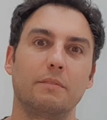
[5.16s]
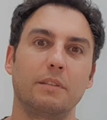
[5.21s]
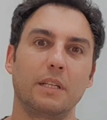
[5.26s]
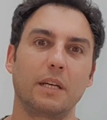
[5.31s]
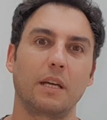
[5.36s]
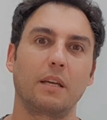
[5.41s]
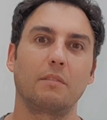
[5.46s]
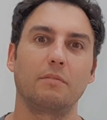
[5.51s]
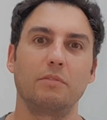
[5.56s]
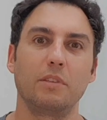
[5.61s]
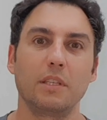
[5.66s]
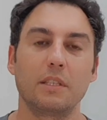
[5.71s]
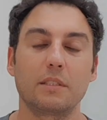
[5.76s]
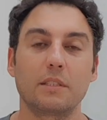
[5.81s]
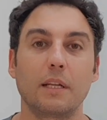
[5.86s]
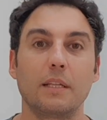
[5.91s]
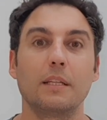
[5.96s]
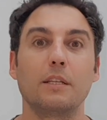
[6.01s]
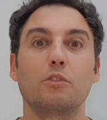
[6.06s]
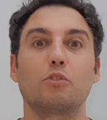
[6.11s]
vê na
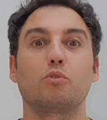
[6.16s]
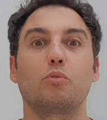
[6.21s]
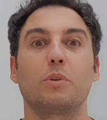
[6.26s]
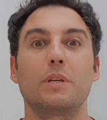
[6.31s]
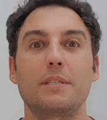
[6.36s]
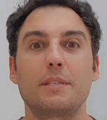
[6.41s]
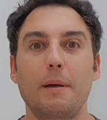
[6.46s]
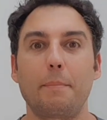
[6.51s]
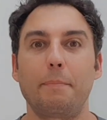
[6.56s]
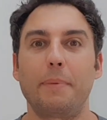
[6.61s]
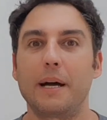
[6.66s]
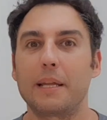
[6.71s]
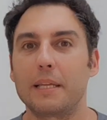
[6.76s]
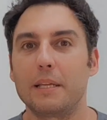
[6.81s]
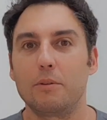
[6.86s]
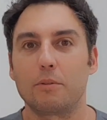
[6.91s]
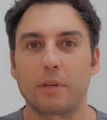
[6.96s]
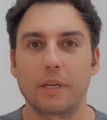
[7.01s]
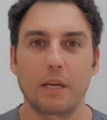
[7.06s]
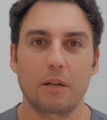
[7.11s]
revista, lançou esse
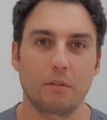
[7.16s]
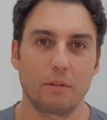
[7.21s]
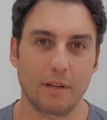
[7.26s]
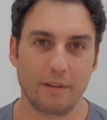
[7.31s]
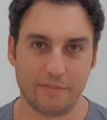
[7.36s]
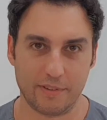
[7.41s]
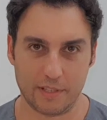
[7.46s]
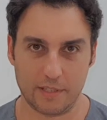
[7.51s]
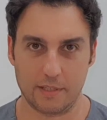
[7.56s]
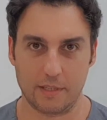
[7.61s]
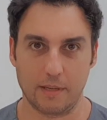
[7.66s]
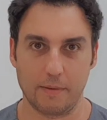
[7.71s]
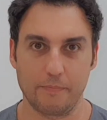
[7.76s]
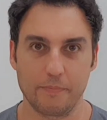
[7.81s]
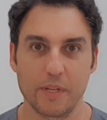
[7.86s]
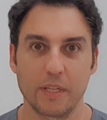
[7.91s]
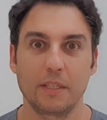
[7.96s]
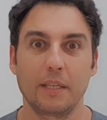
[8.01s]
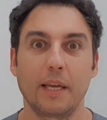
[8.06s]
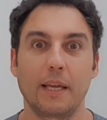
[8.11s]
aparelho, eu quero lá fazer.
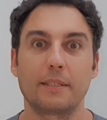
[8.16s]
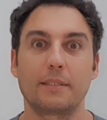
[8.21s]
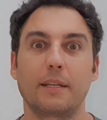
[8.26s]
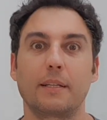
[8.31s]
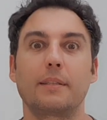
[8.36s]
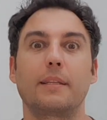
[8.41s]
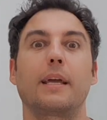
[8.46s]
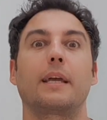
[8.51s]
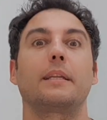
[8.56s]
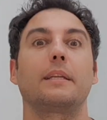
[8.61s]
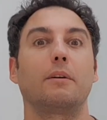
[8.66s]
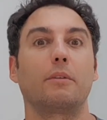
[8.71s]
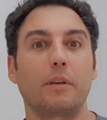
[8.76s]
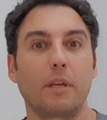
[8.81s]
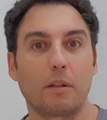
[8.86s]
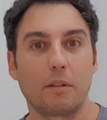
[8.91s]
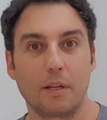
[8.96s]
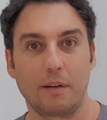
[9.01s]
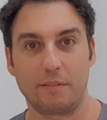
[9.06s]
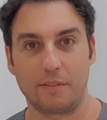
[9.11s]
Tem essa técnica, eu
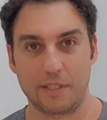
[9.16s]
quero lá